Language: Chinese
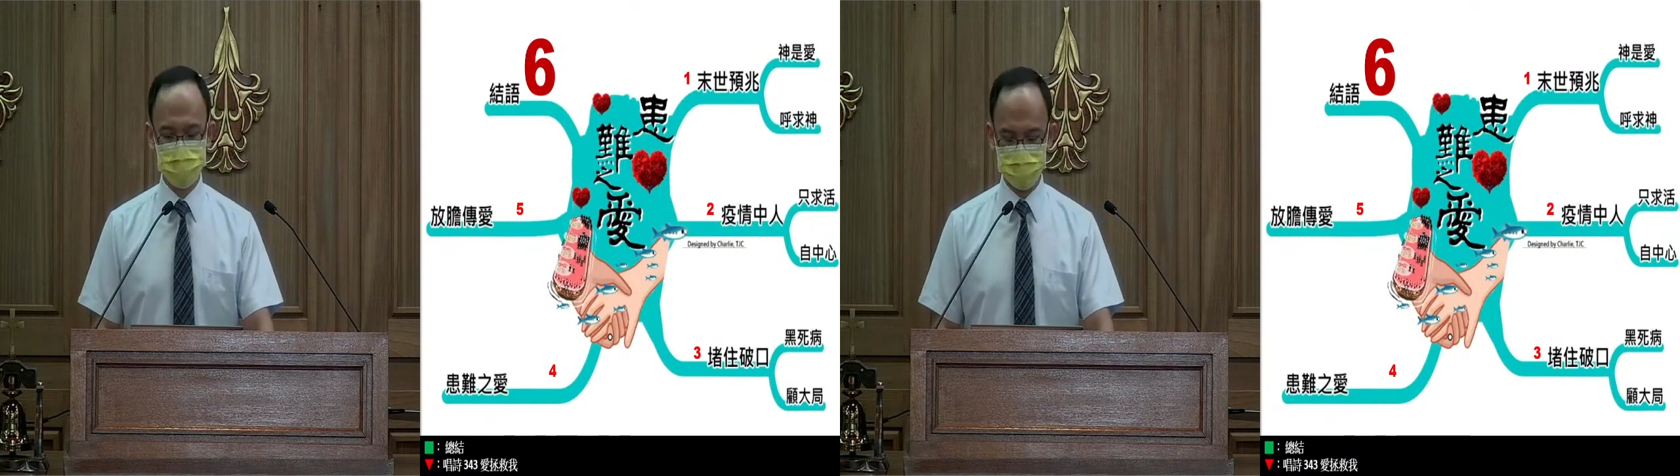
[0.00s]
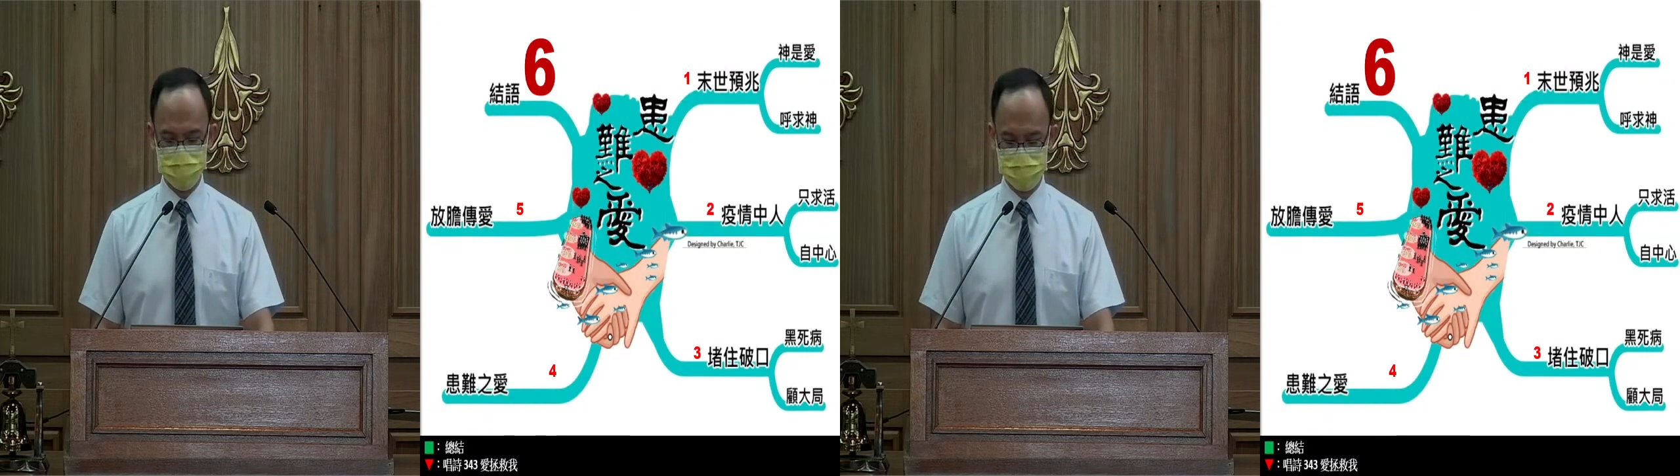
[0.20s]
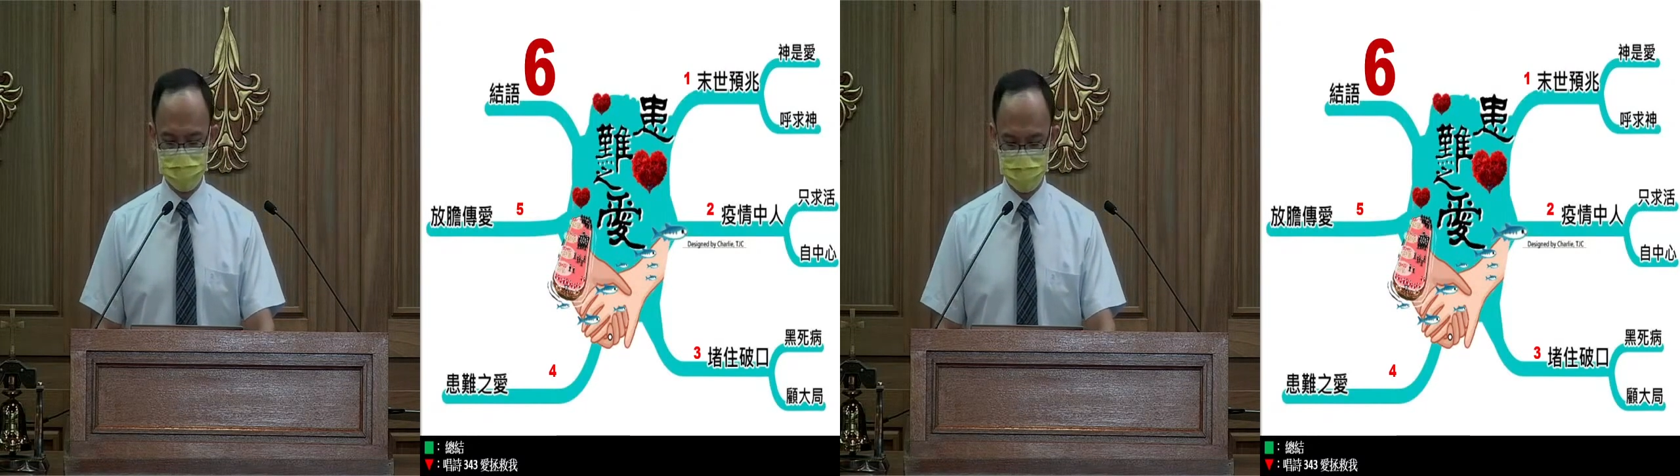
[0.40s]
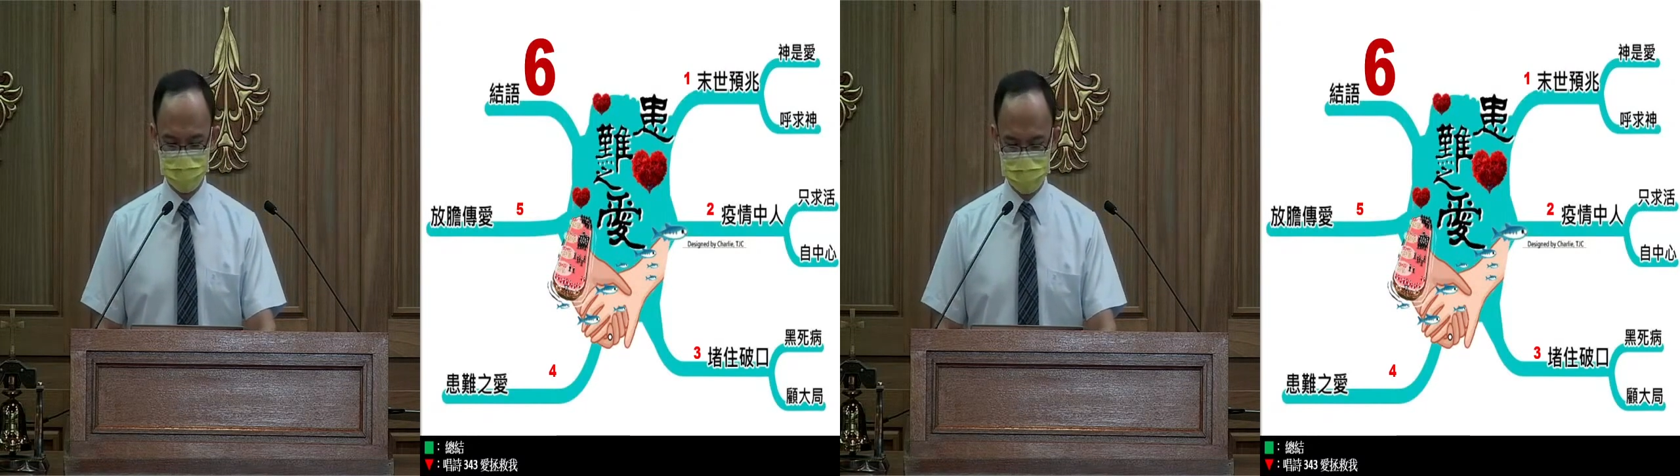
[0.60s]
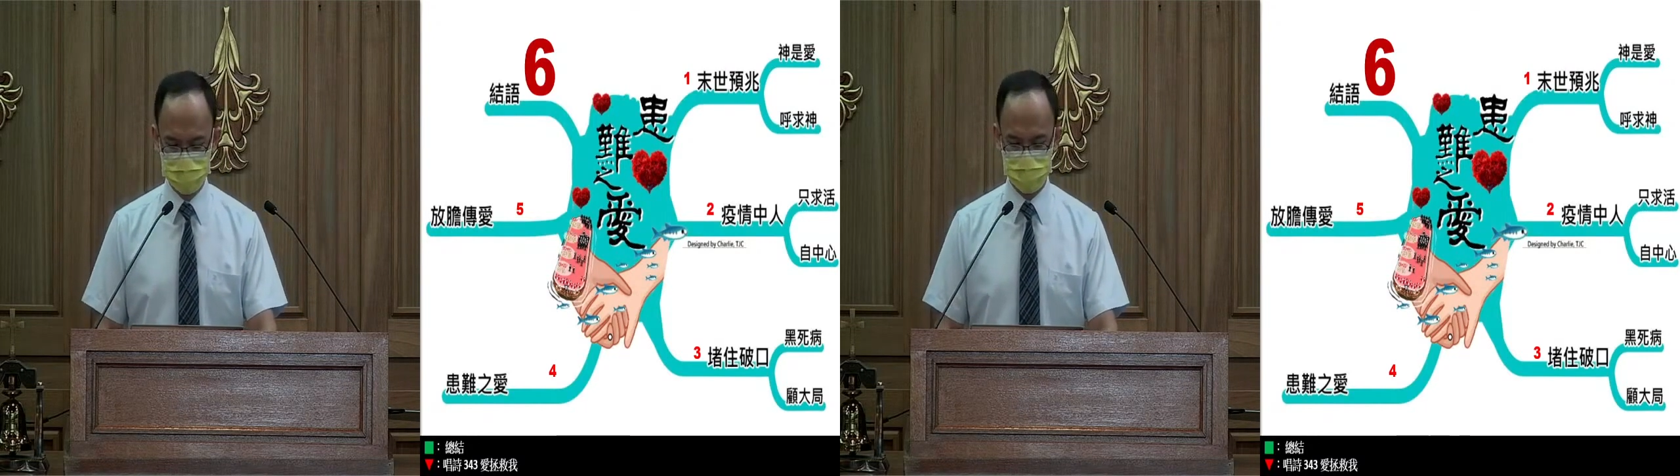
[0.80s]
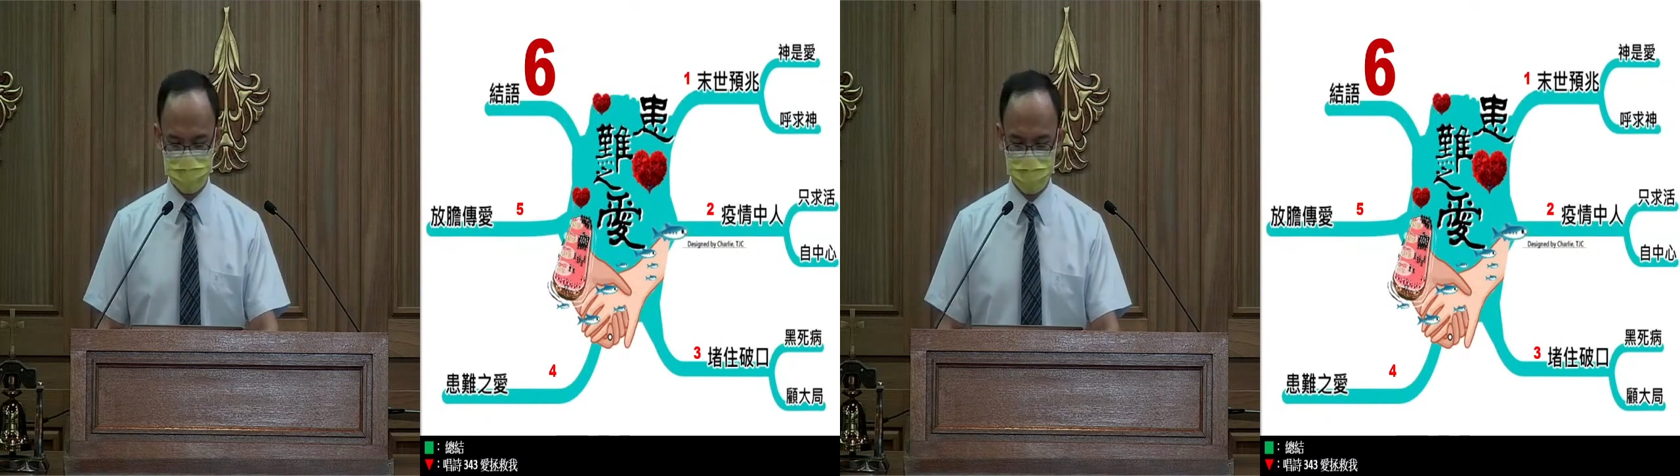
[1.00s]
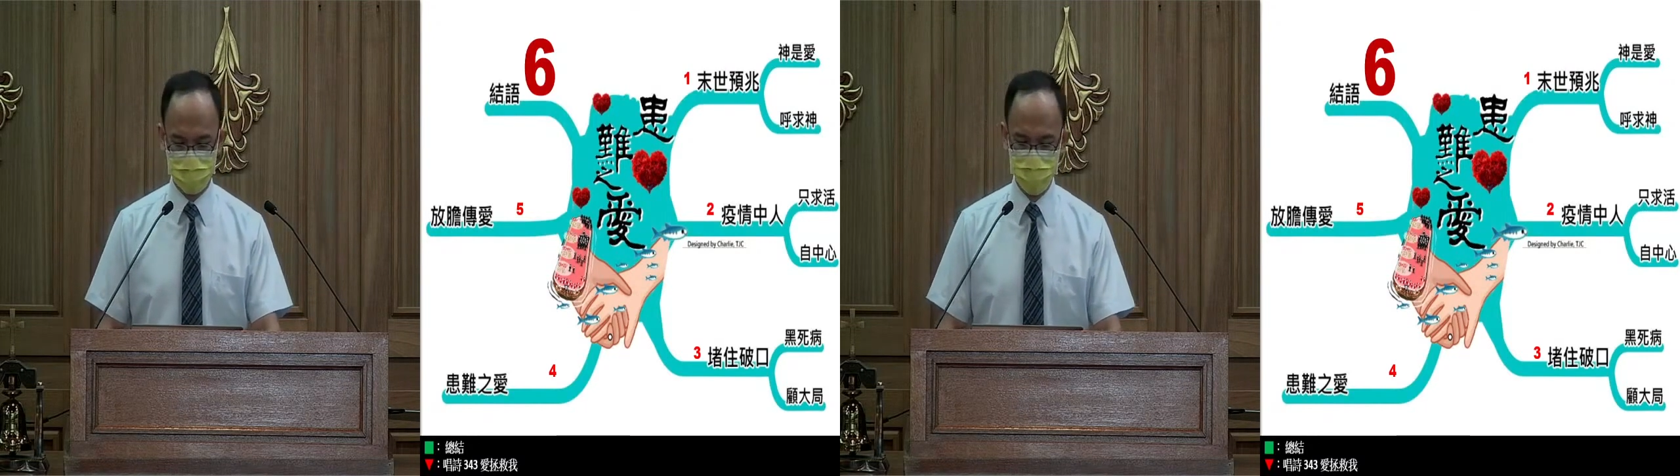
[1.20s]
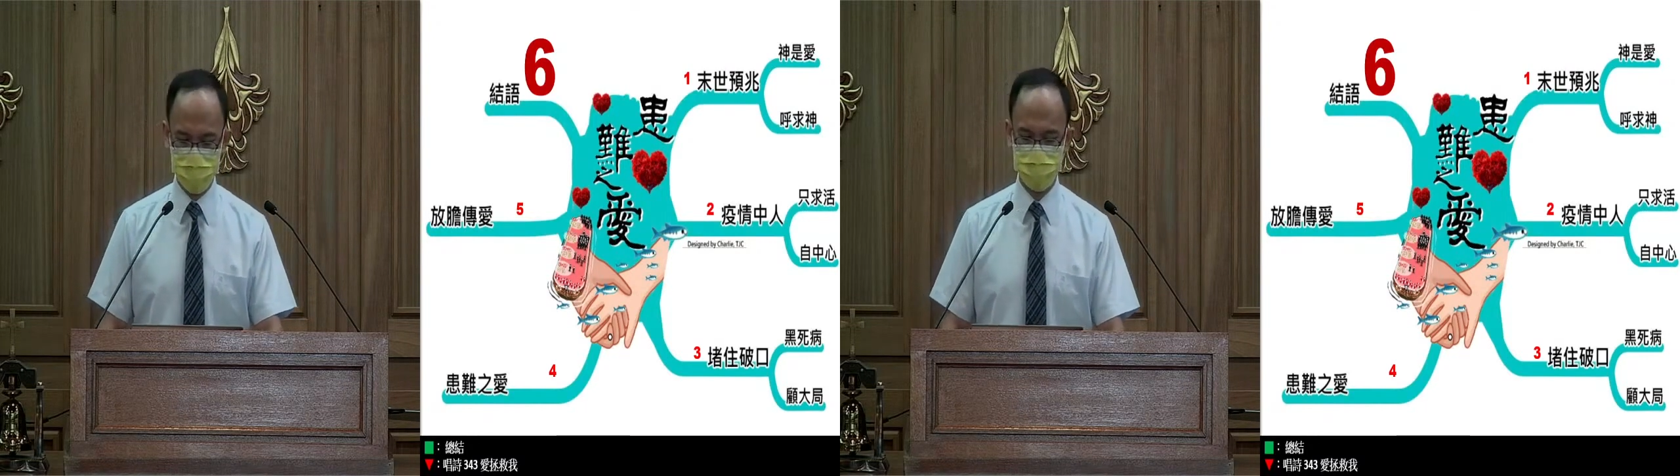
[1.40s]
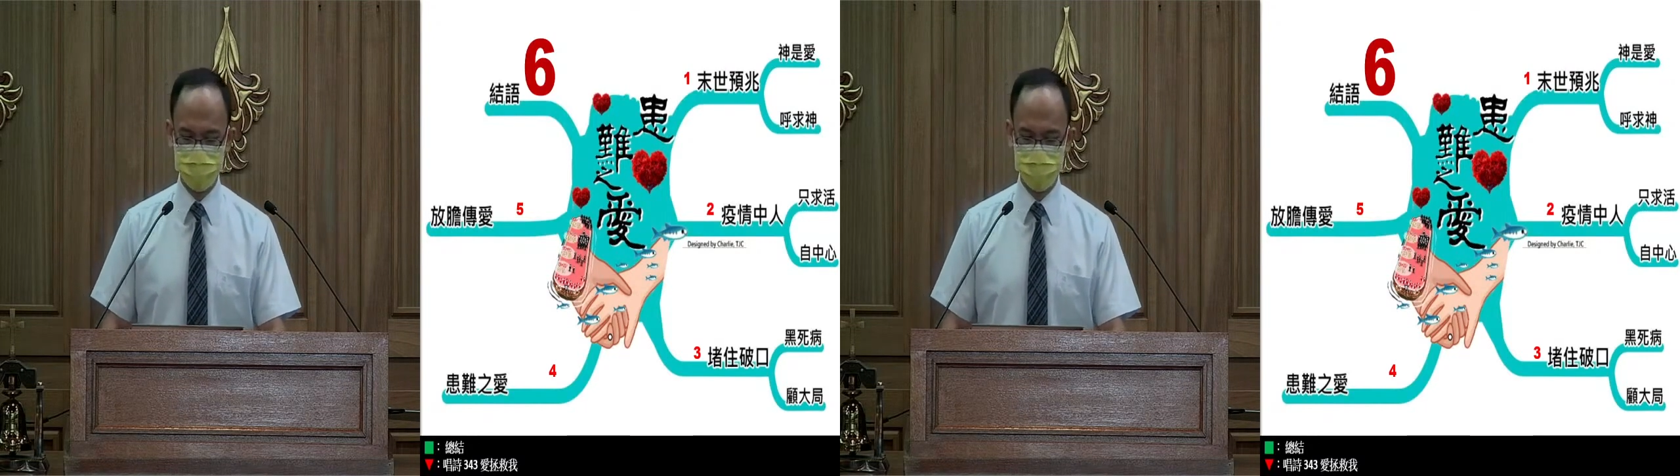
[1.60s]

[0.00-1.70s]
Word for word: 人只求自己的活命，